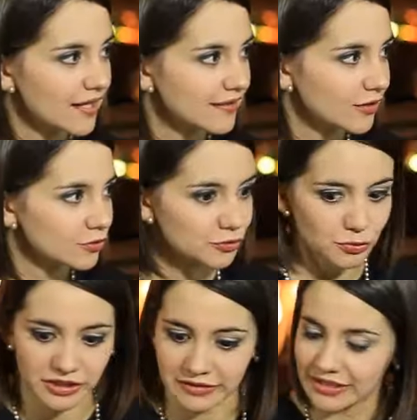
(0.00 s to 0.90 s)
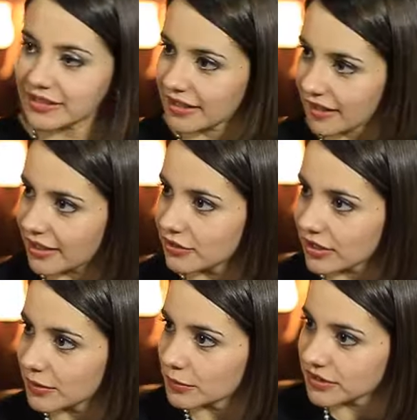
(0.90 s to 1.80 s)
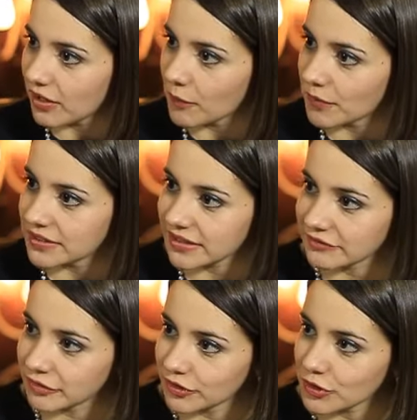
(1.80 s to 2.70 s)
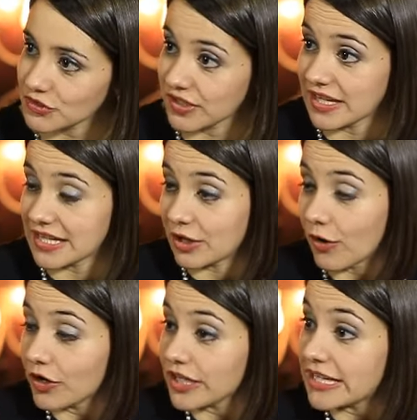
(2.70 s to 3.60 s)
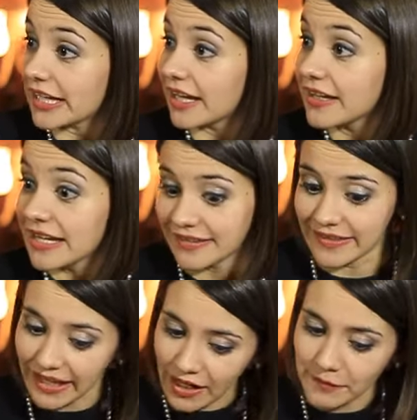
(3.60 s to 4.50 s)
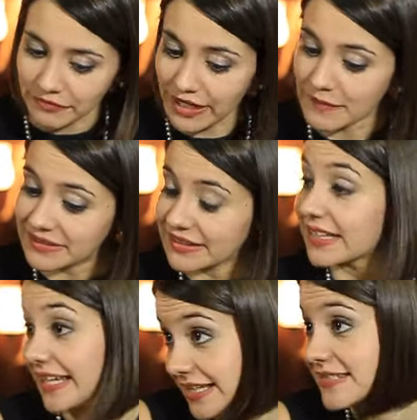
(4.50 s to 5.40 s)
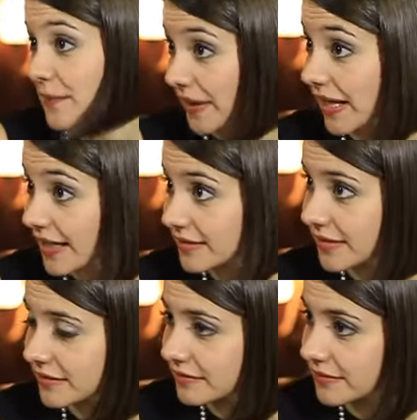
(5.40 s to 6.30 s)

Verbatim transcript: arte constructivista, que es a lo que Gustavo Poblete en el fondo se dedicó y que deja finalmente esta herencia para el arte.